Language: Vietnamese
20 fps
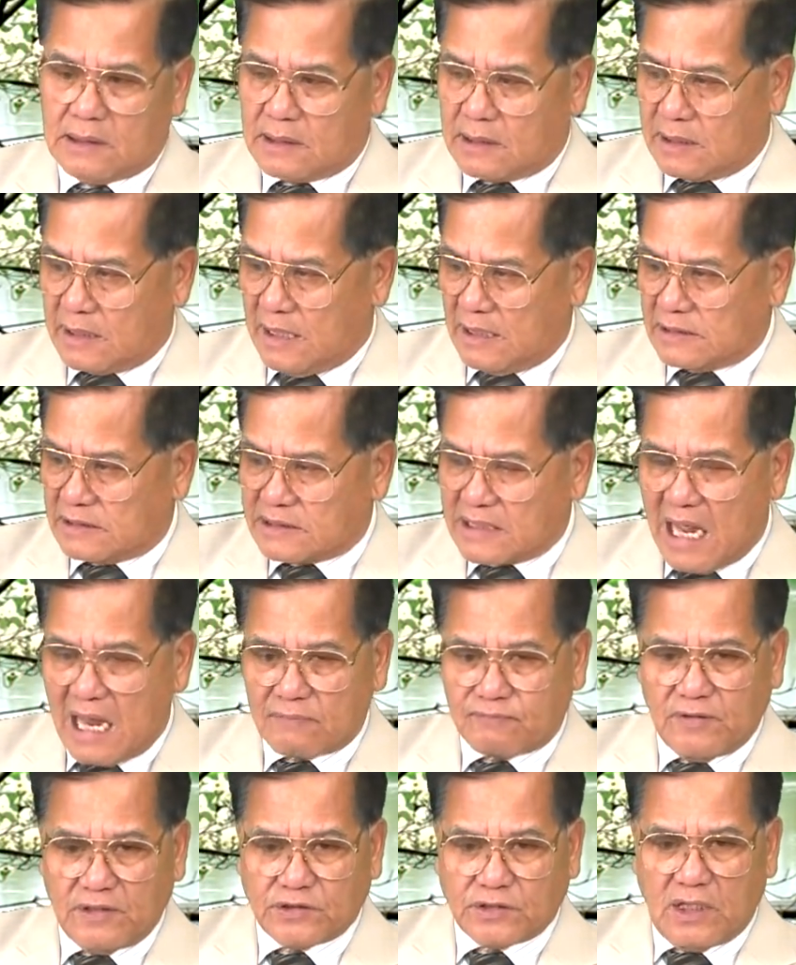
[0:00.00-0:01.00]
cảnh
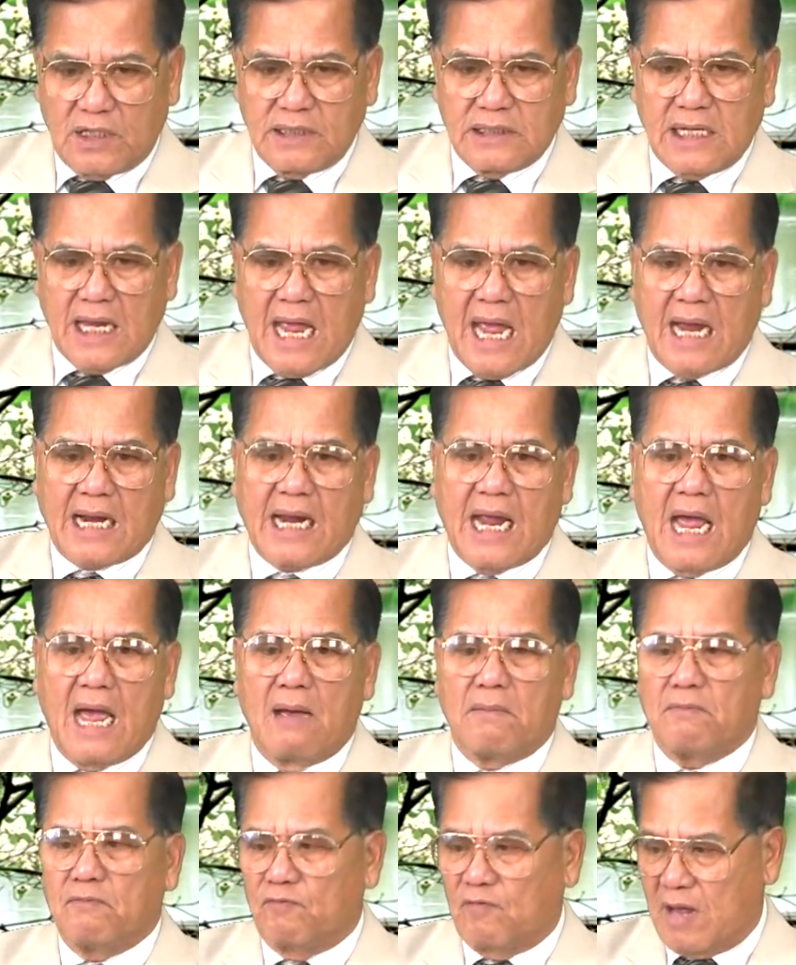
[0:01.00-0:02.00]
sát mới tới nhà
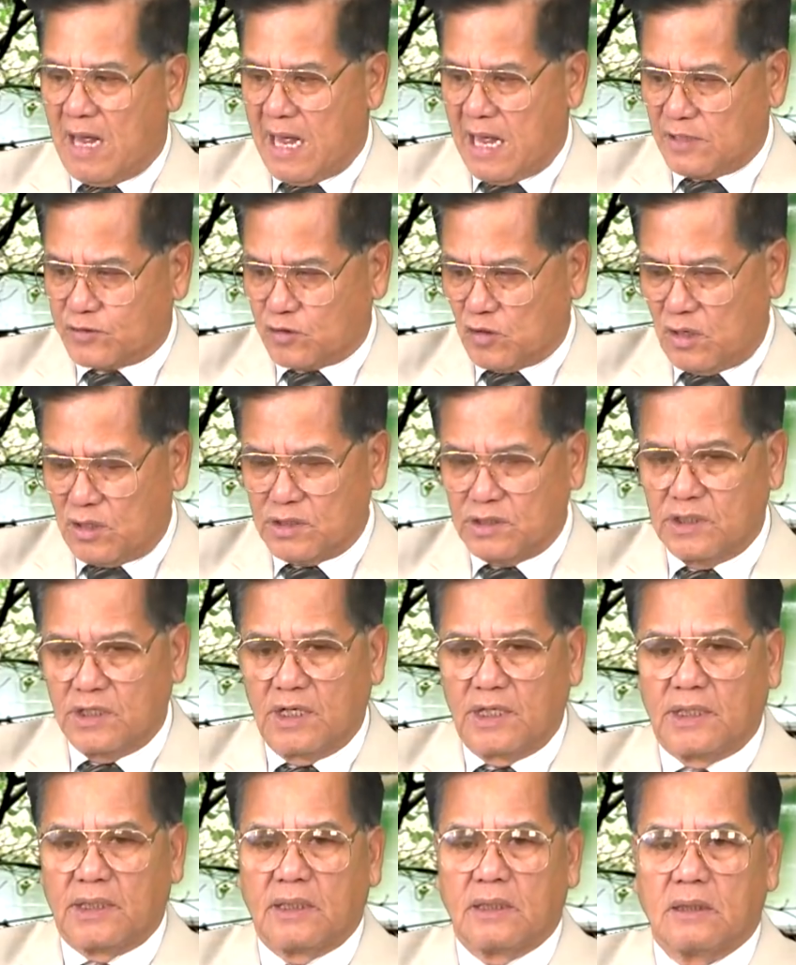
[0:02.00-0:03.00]
khám và cho
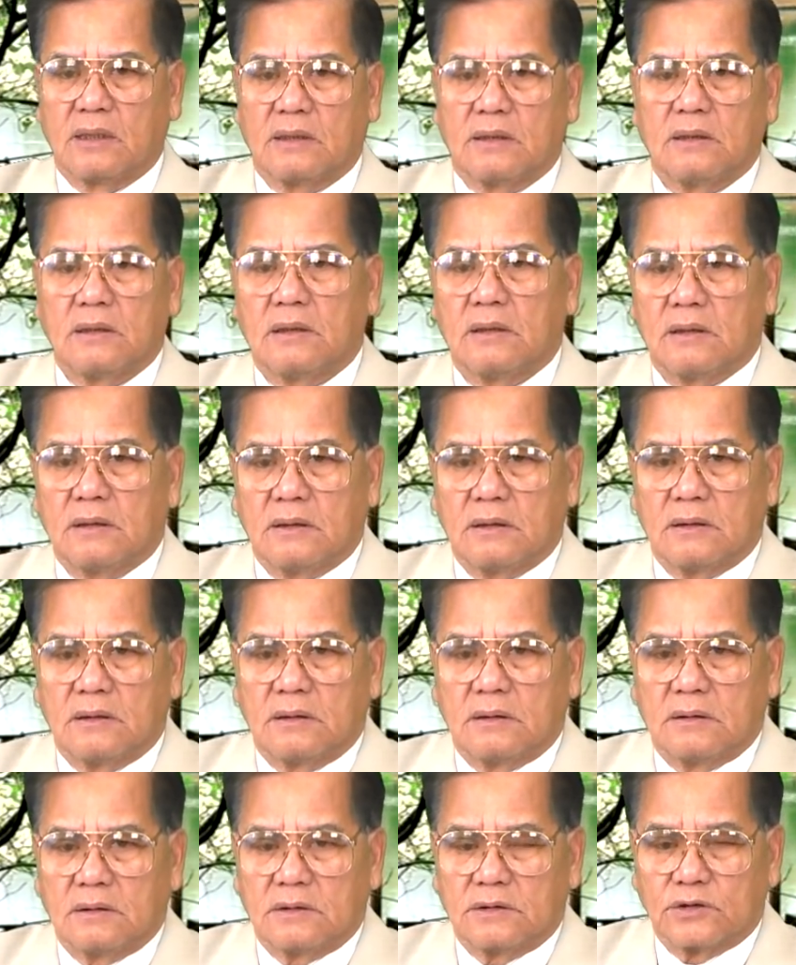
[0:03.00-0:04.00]
người
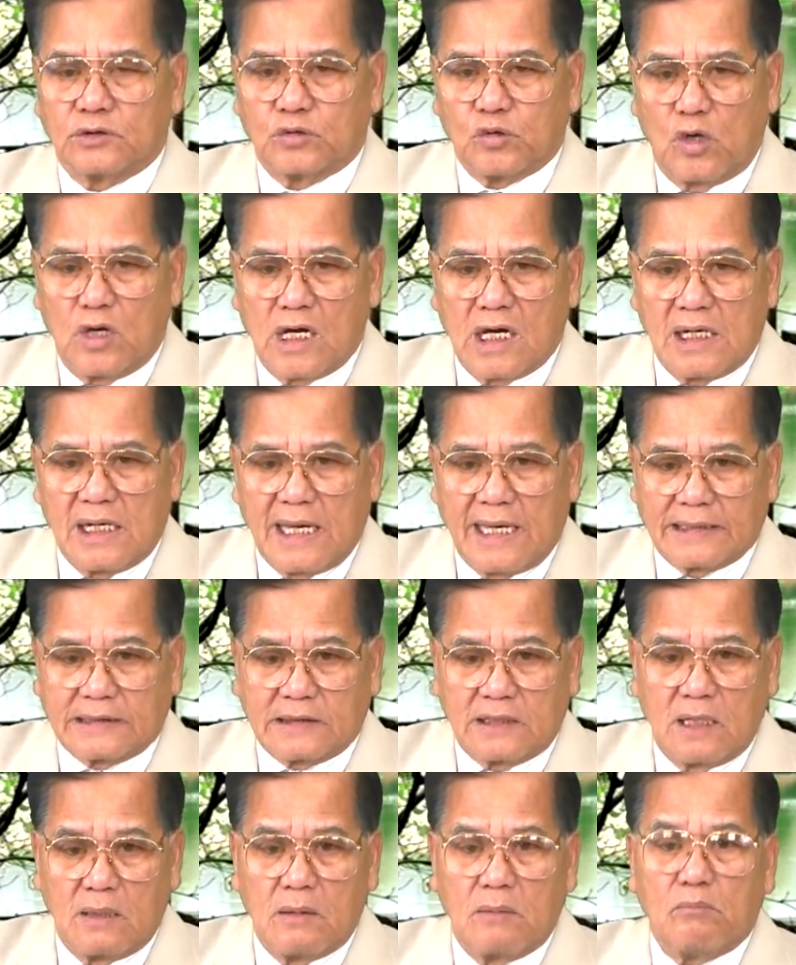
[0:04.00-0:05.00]
xuống cái lạch
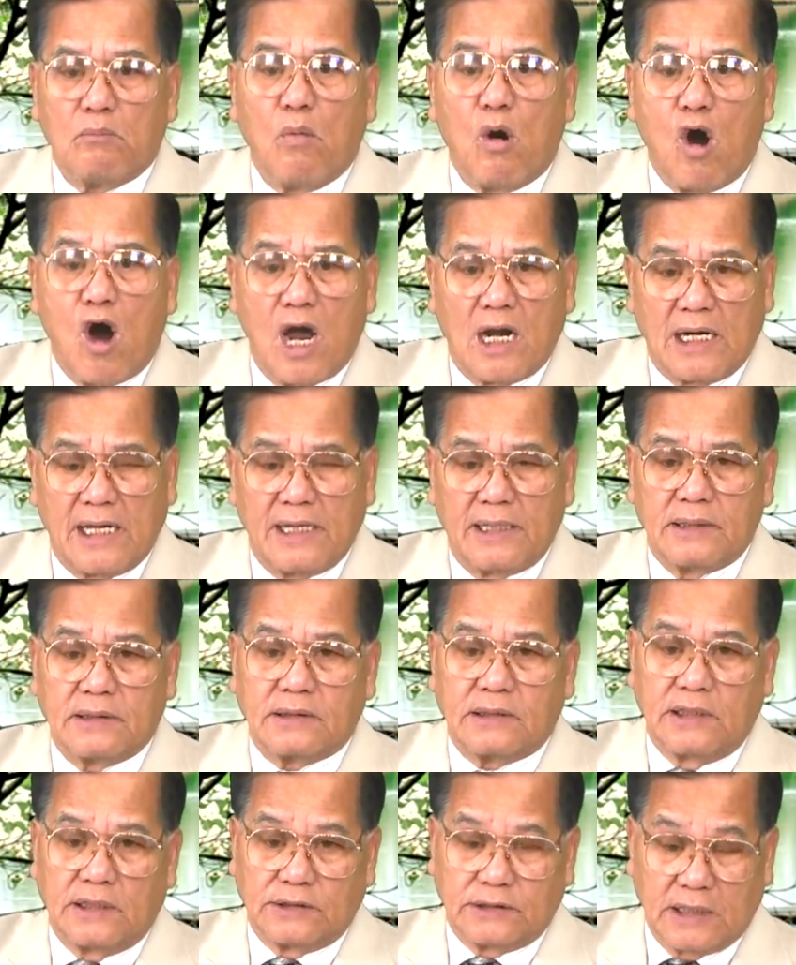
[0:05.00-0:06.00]
nó mò lên
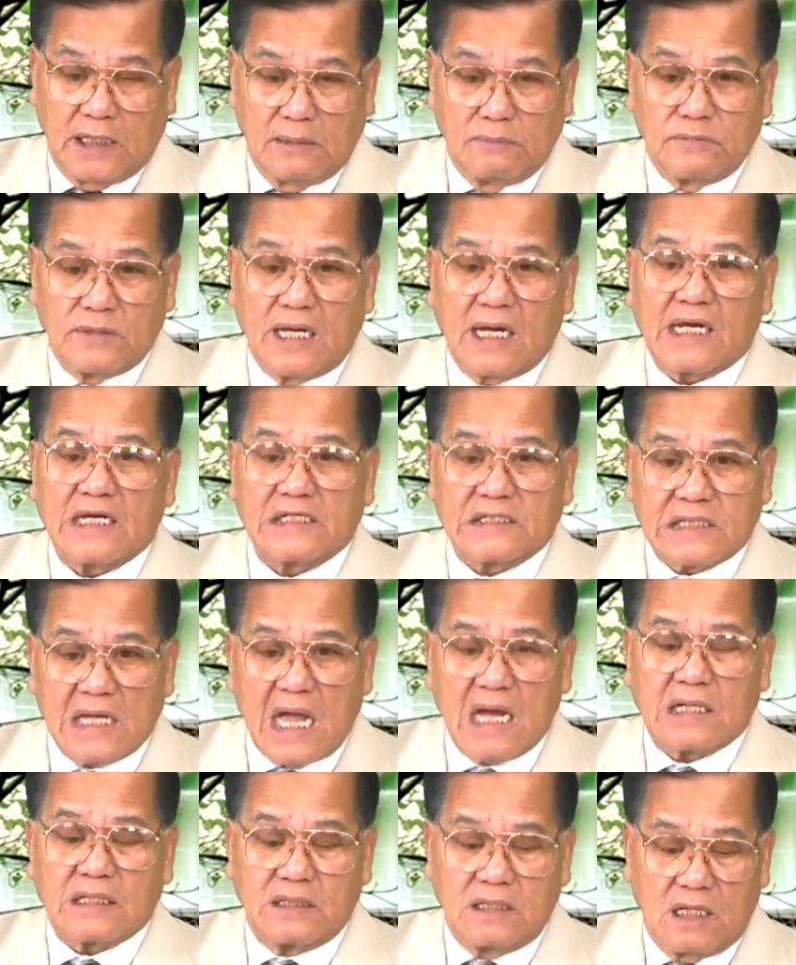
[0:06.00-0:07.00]
thì tìm ra cái
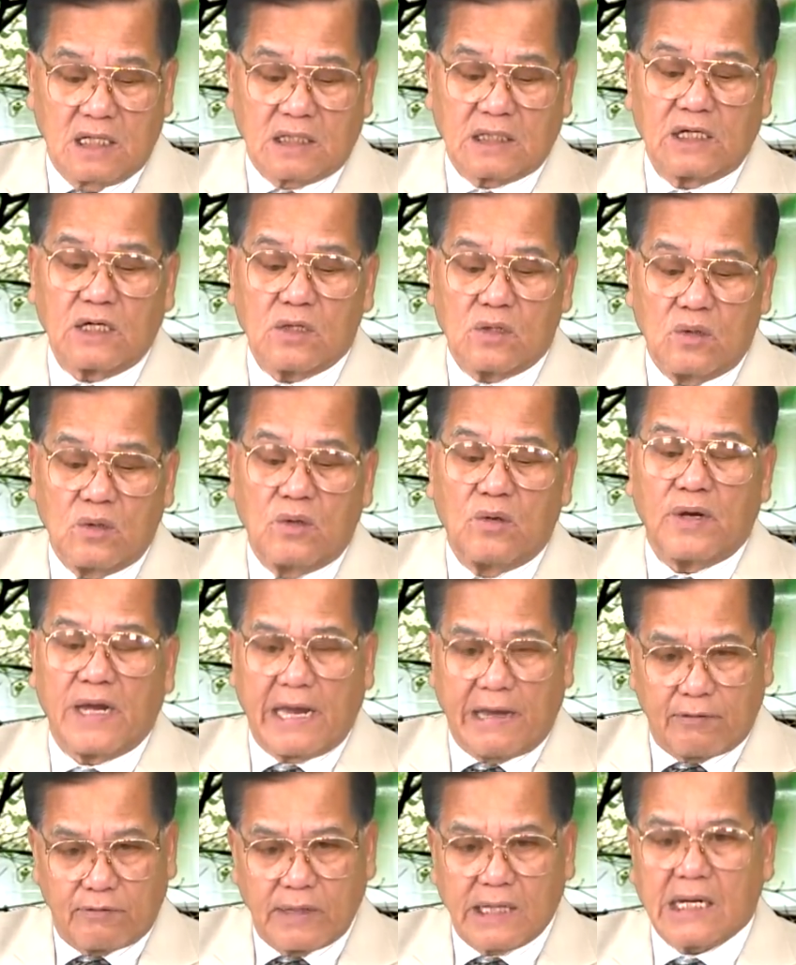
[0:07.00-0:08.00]
xác được cái cô
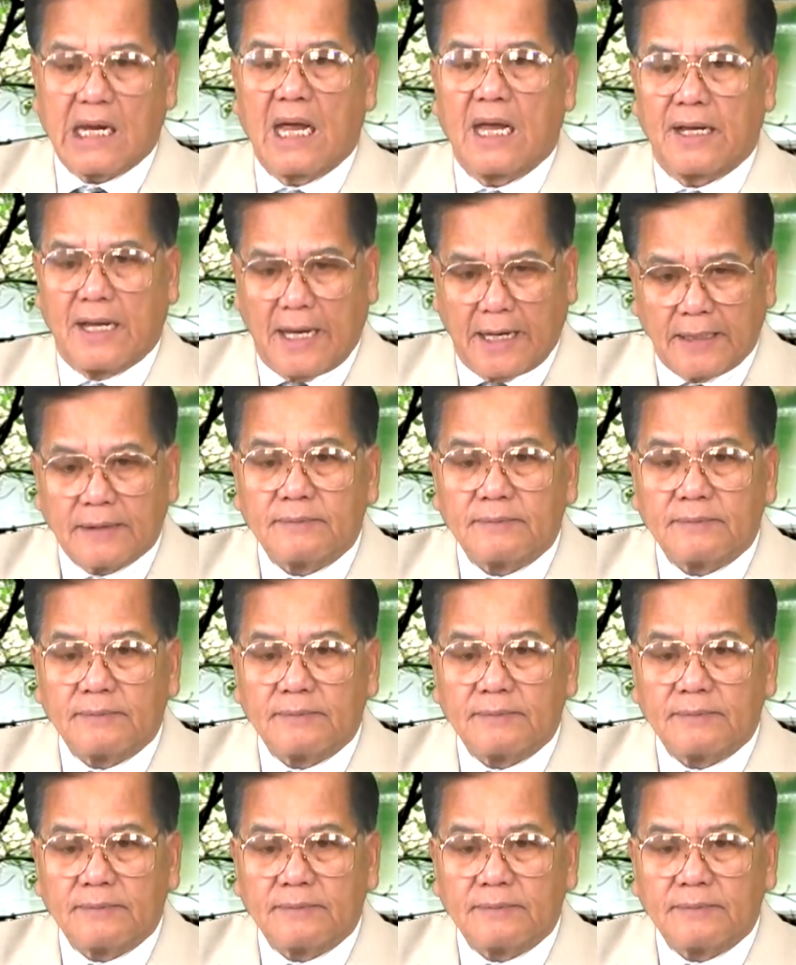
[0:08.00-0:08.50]
Erika này